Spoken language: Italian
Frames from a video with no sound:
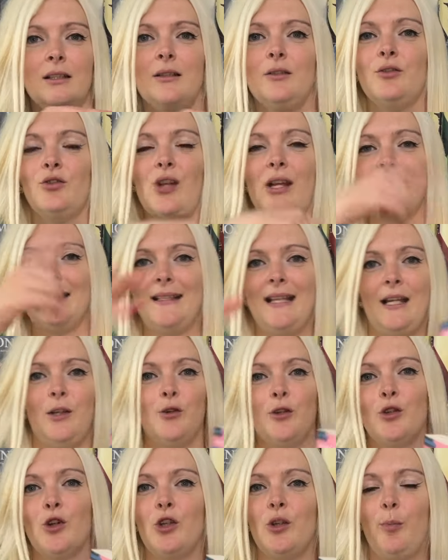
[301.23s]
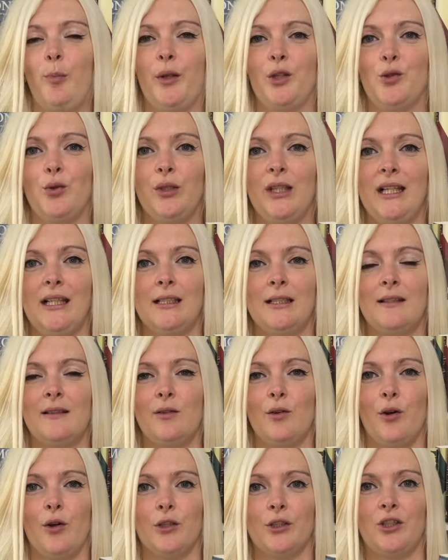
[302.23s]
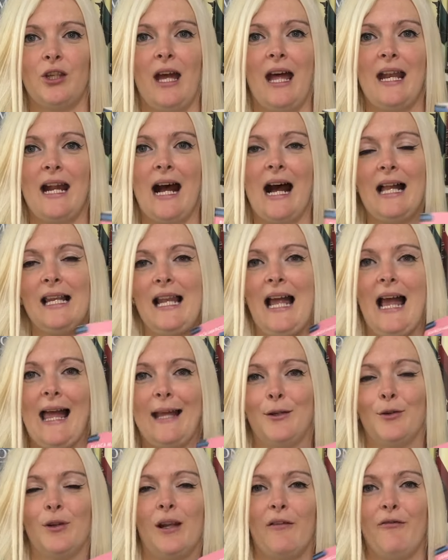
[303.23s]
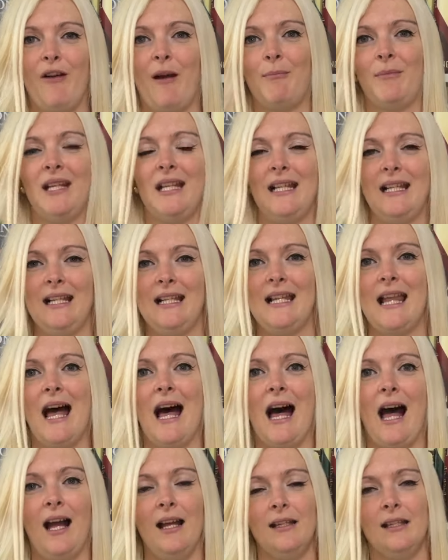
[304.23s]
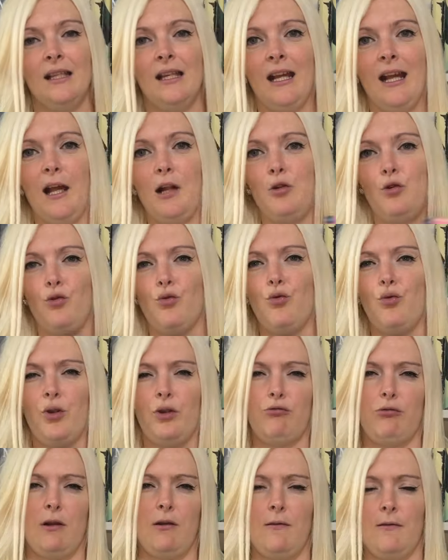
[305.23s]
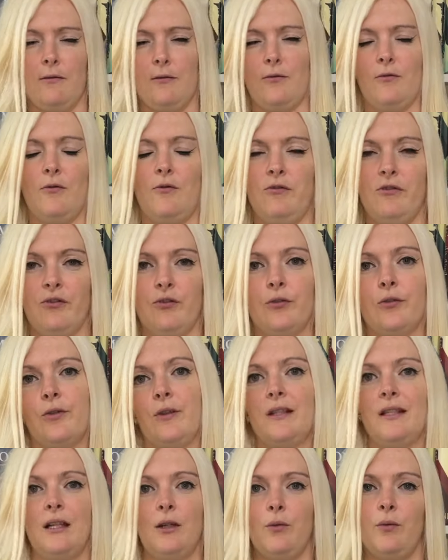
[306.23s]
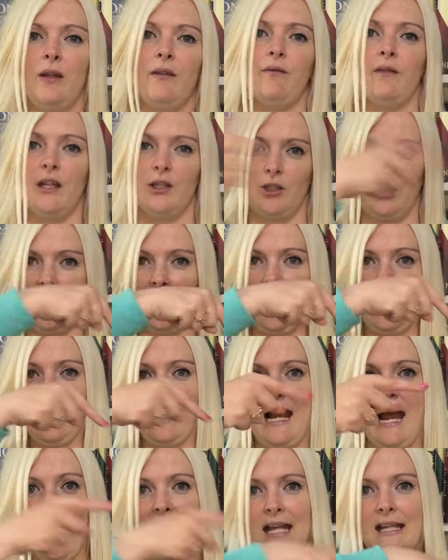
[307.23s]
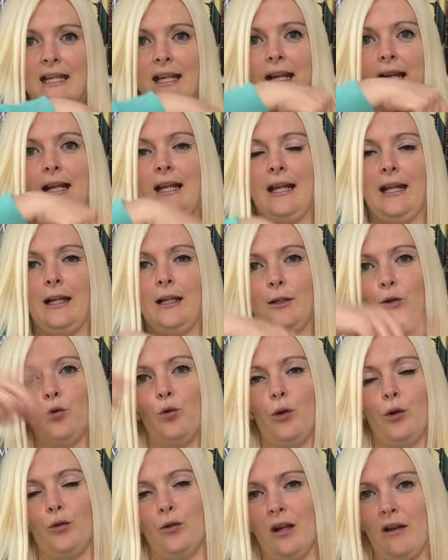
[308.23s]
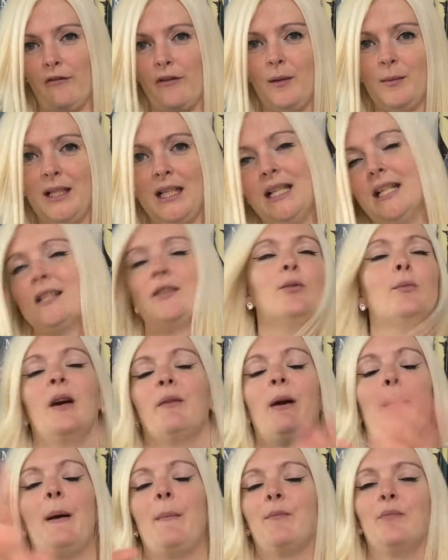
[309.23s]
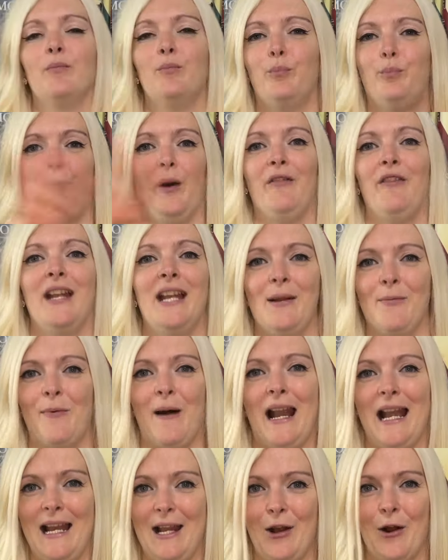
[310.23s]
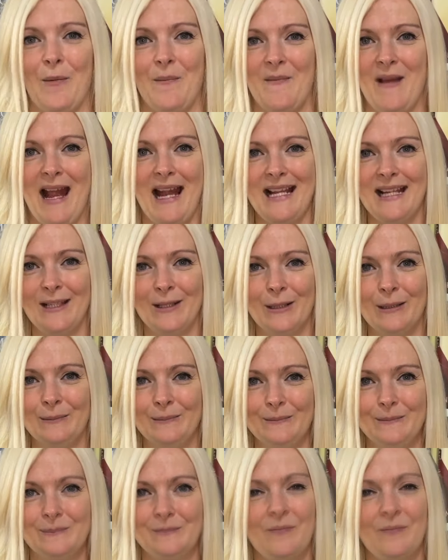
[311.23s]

cioè, se in Orgoglio e Pregiudizio c'era lei con la famiglia e lui quello orgoglioso così, qui invece è lei e lui con la famiglia. Insomma, vabbè, poi ve ne parlerò meglio.